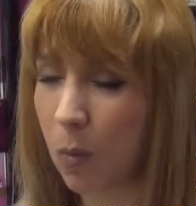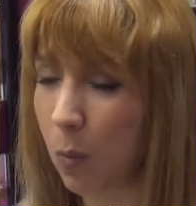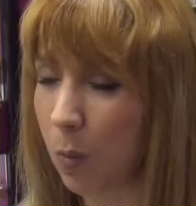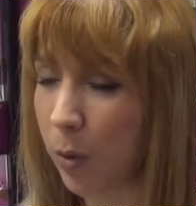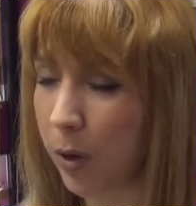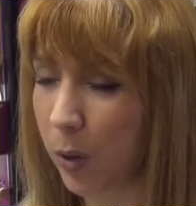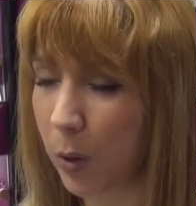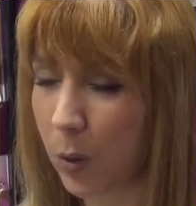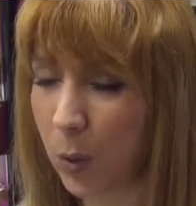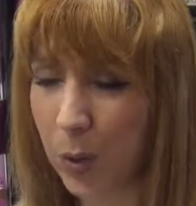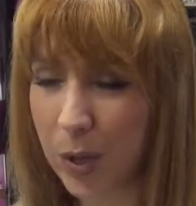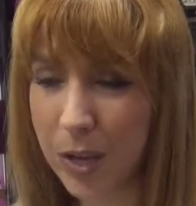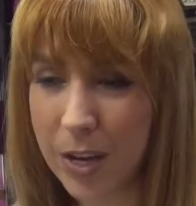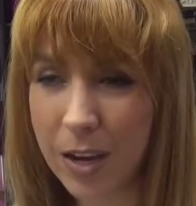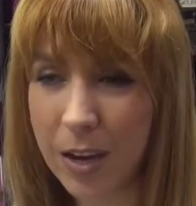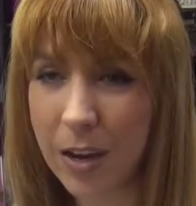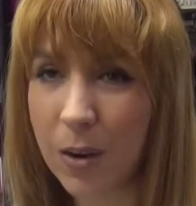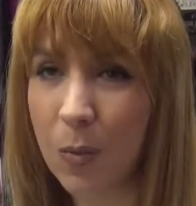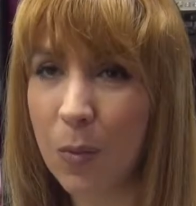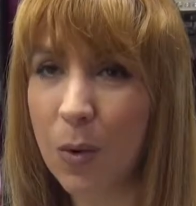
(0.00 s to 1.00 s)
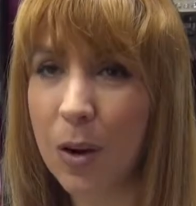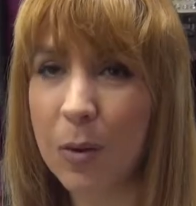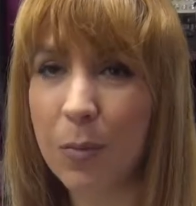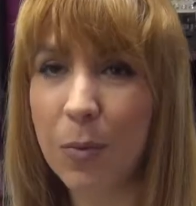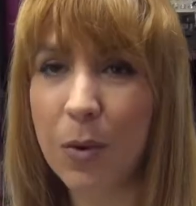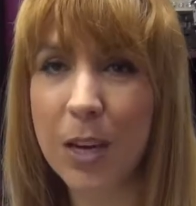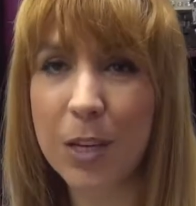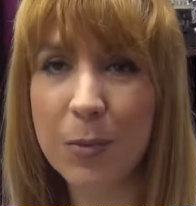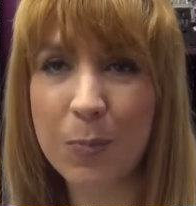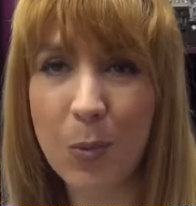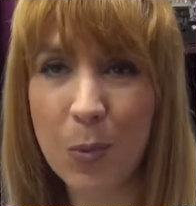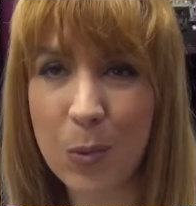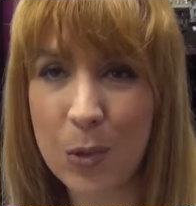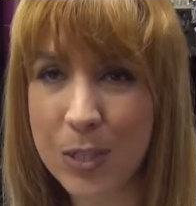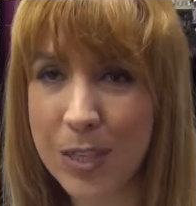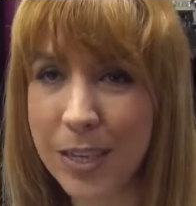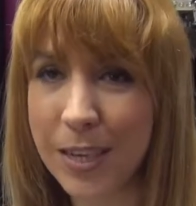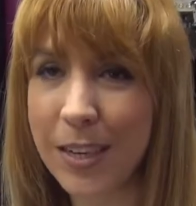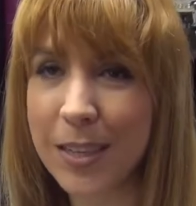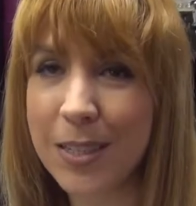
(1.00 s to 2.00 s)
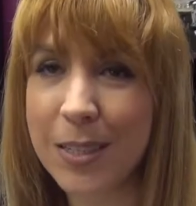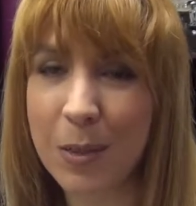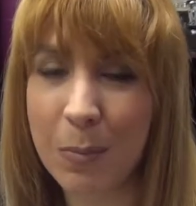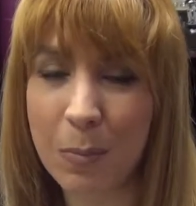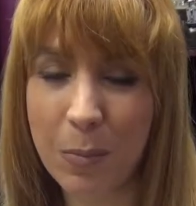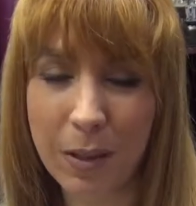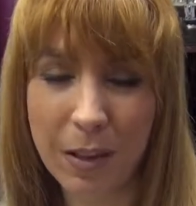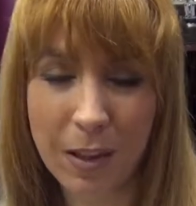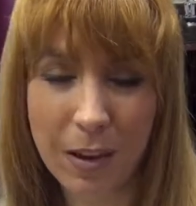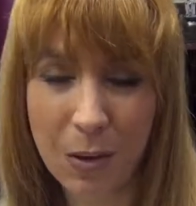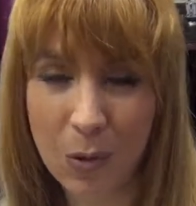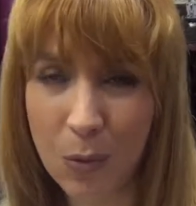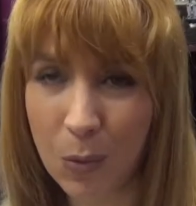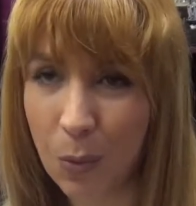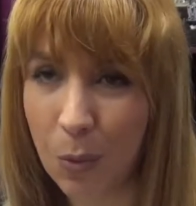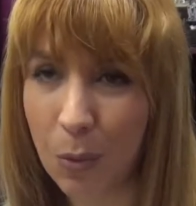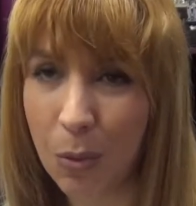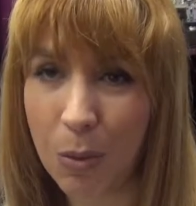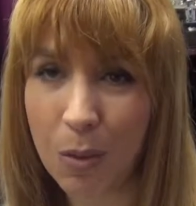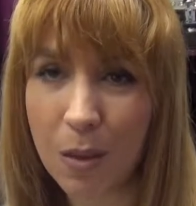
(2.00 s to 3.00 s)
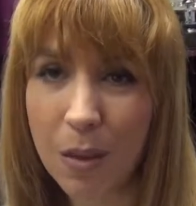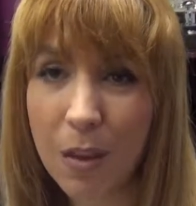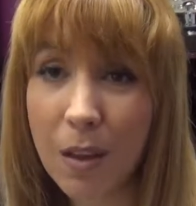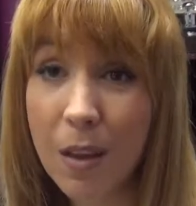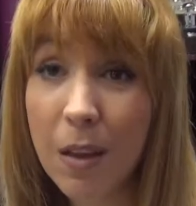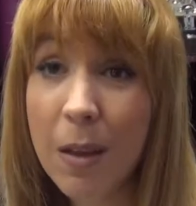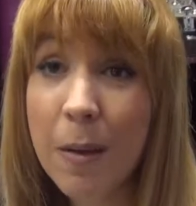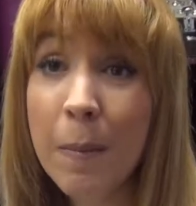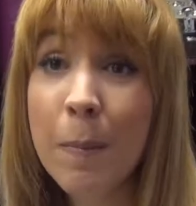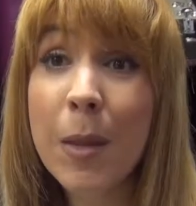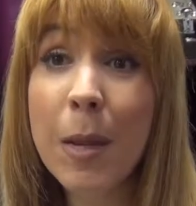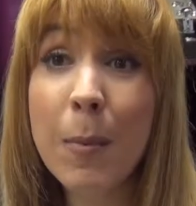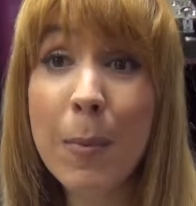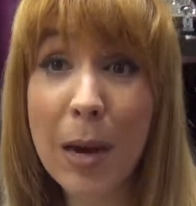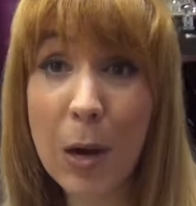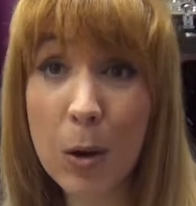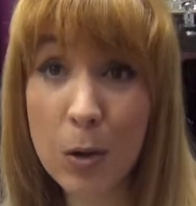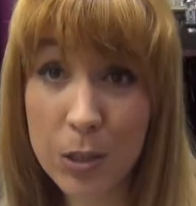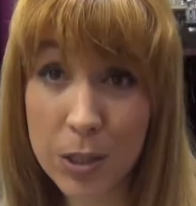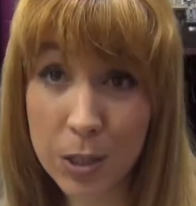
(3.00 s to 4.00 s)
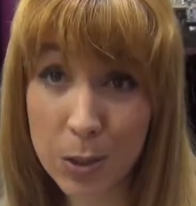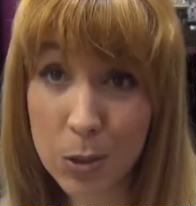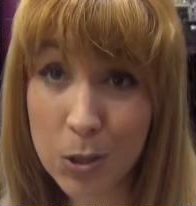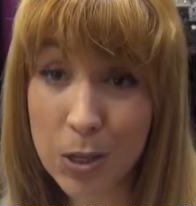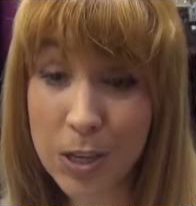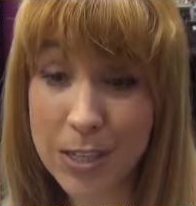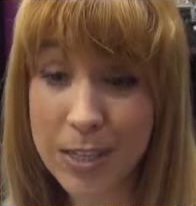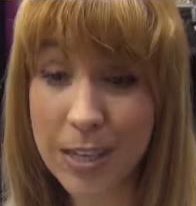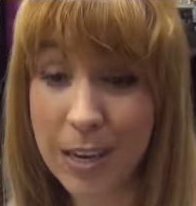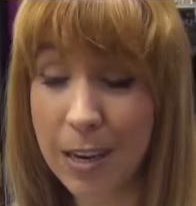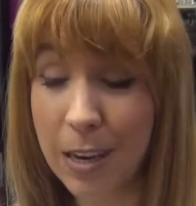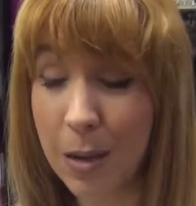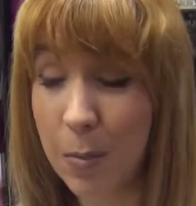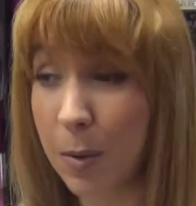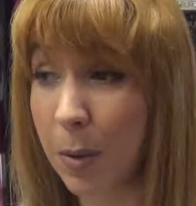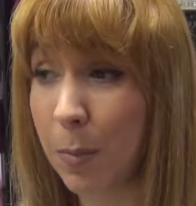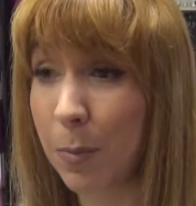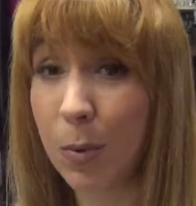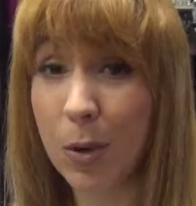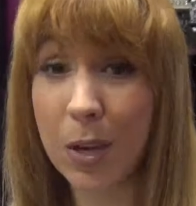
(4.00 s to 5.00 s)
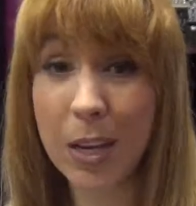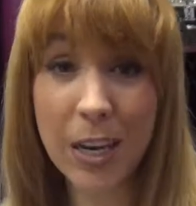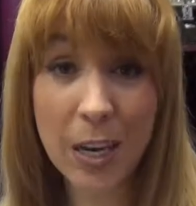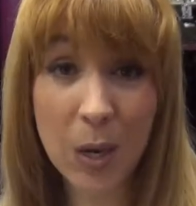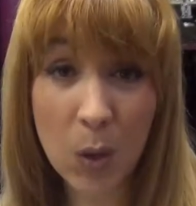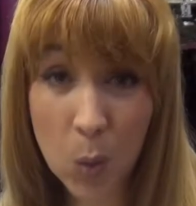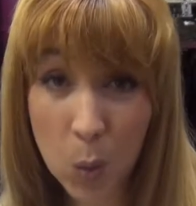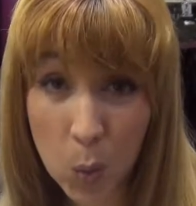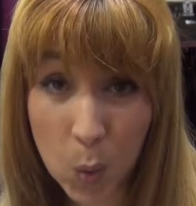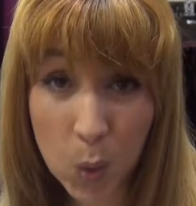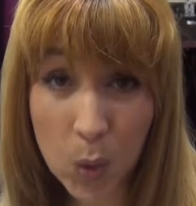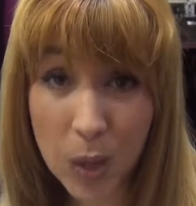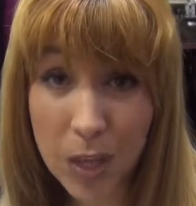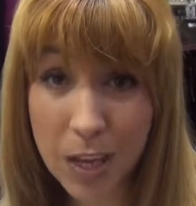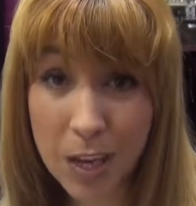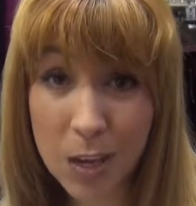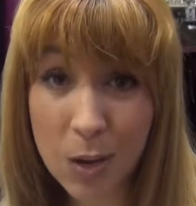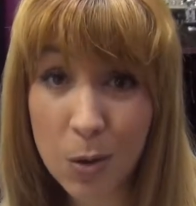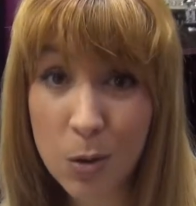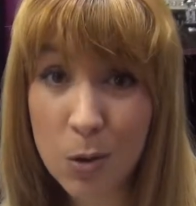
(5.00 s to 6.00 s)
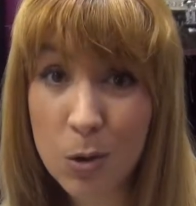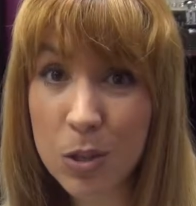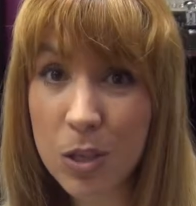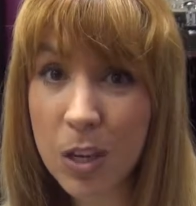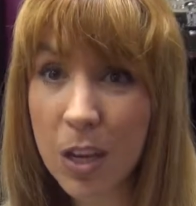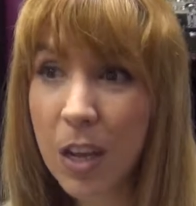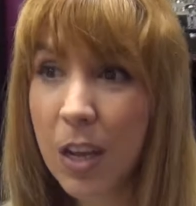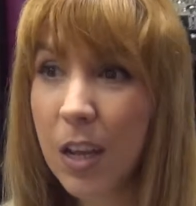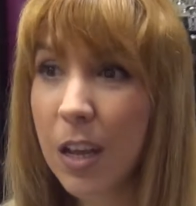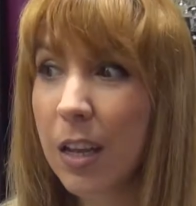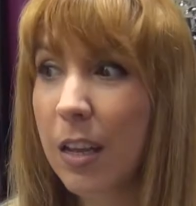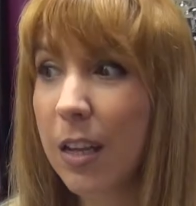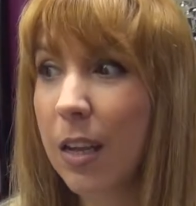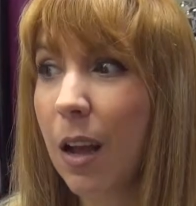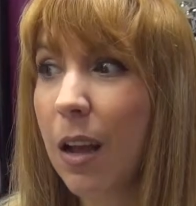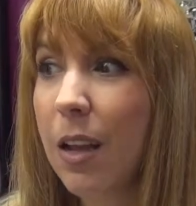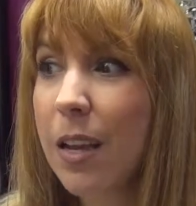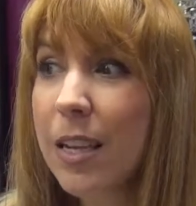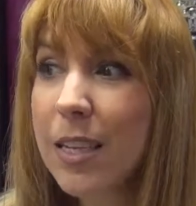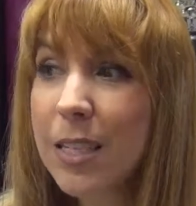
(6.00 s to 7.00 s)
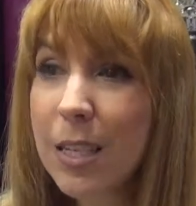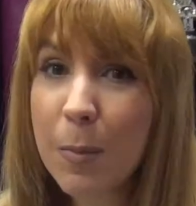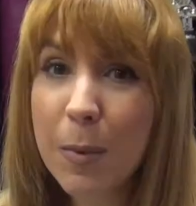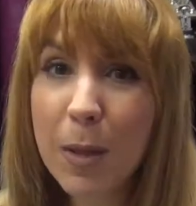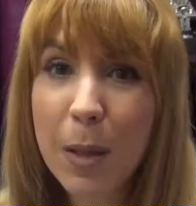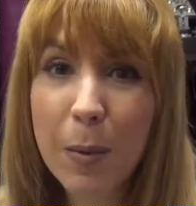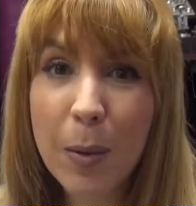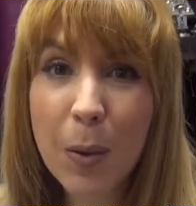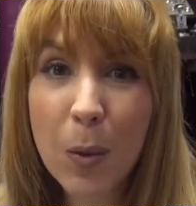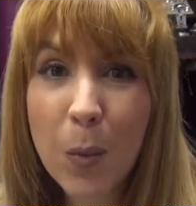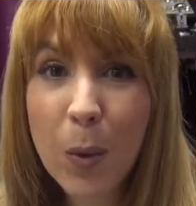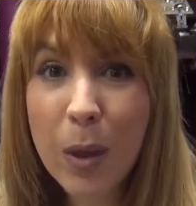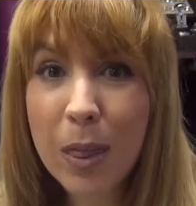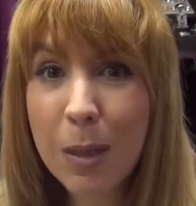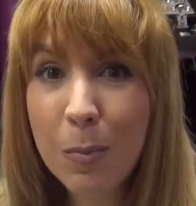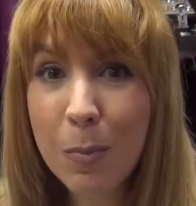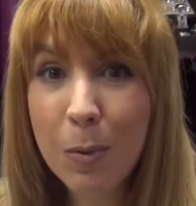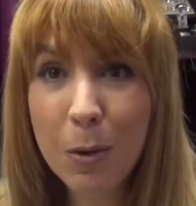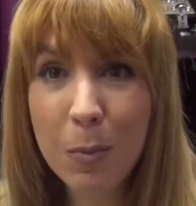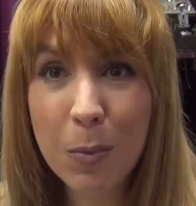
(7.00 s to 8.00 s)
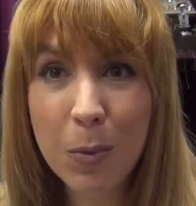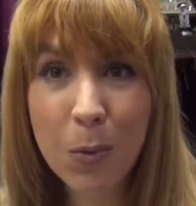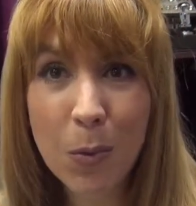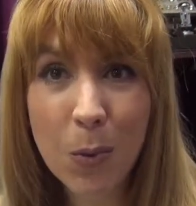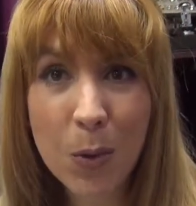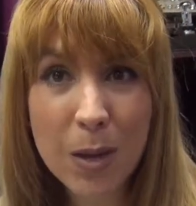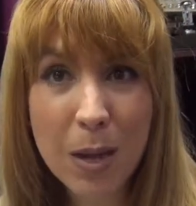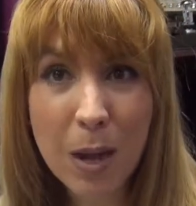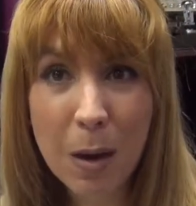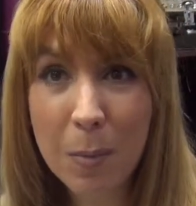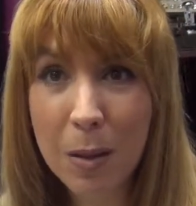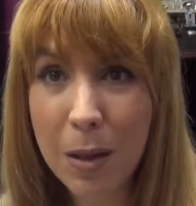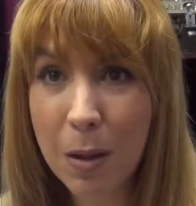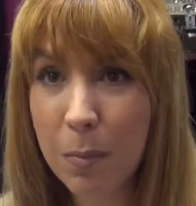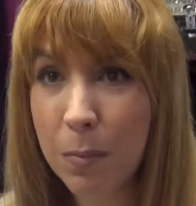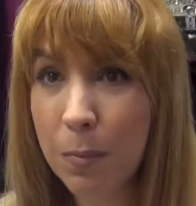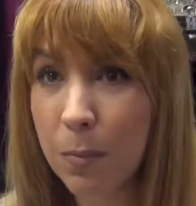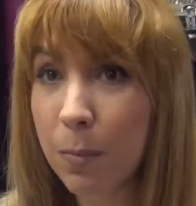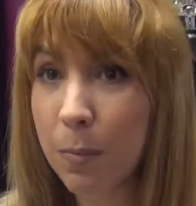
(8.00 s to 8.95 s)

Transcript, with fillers: un buen collar, unas buenas pulseras, siempre dan luz. Y para los chicos que se animen, porque ninguno de ellos, cada ay, es que me da vergüenza ponerme un collar, me da